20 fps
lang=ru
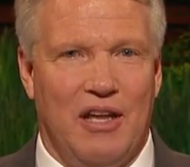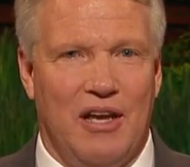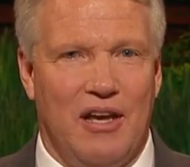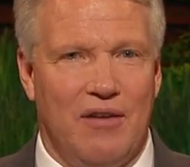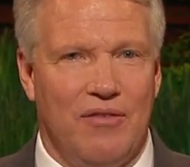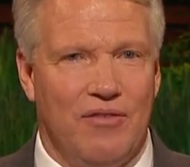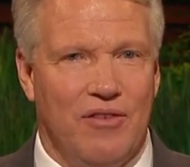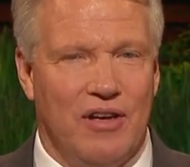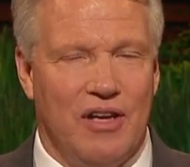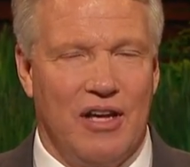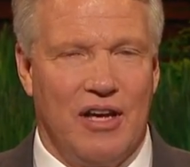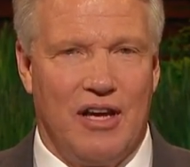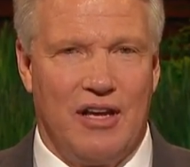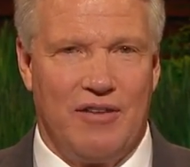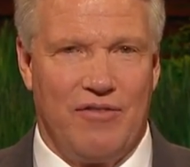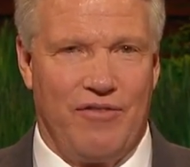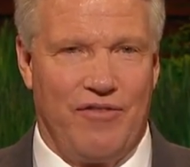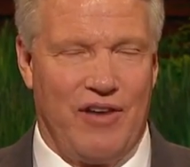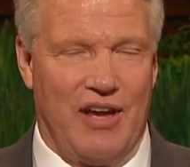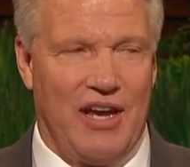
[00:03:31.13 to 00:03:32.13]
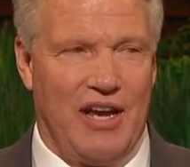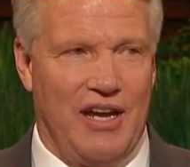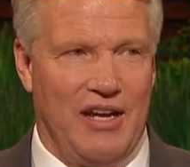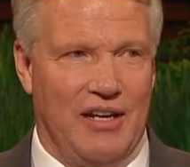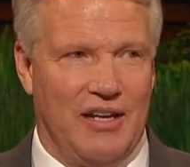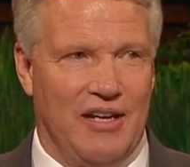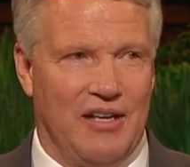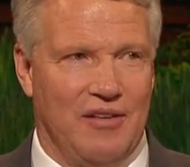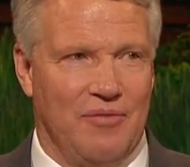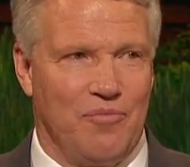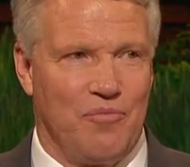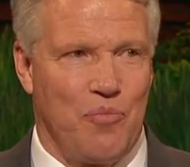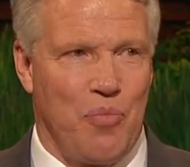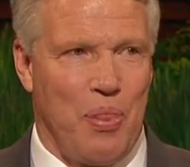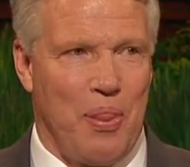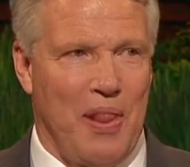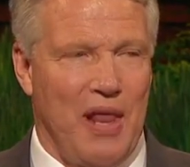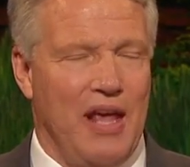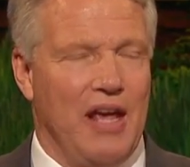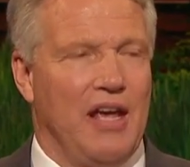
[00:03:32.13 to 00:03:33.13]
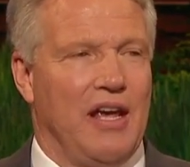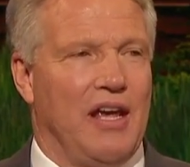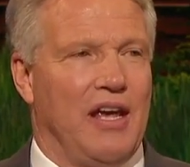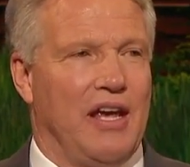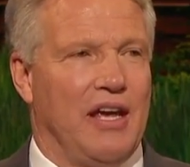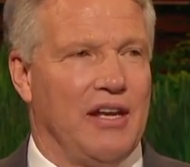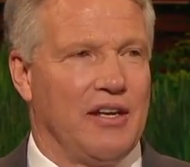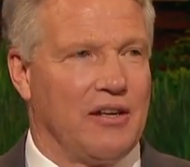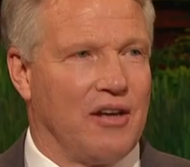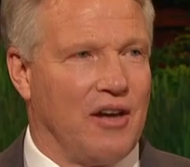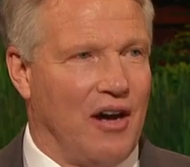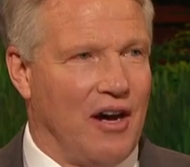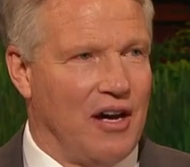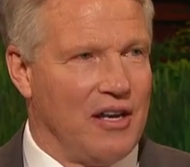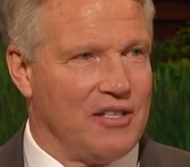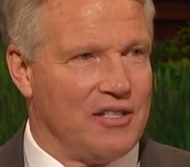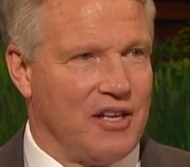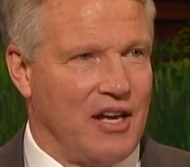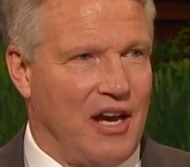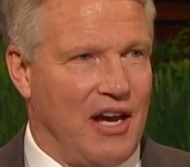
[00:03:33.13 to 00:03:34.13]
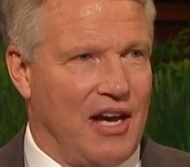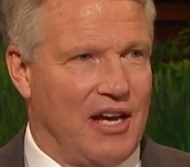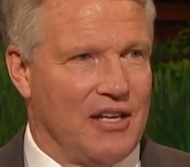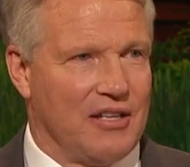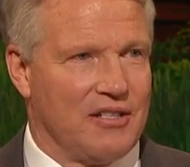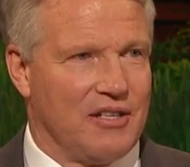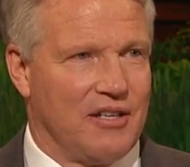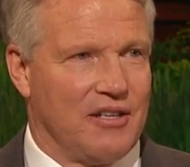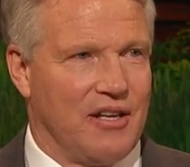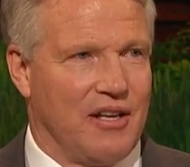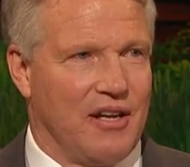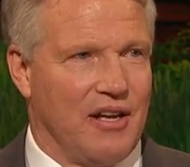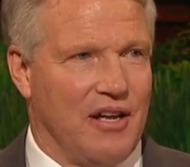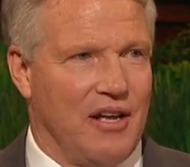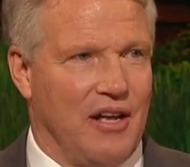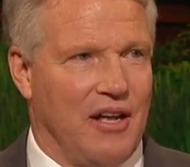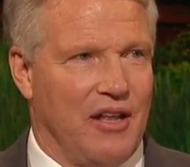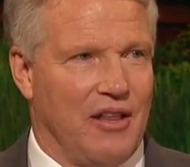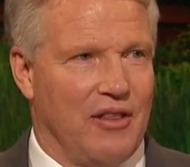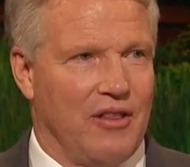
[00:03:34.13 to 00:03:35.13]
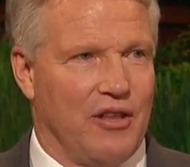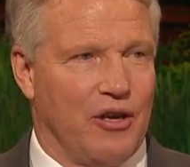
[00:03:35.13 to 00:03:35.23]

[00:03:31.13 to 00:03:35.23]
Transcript: обретают силу и влияние через убеждение, долготерпение,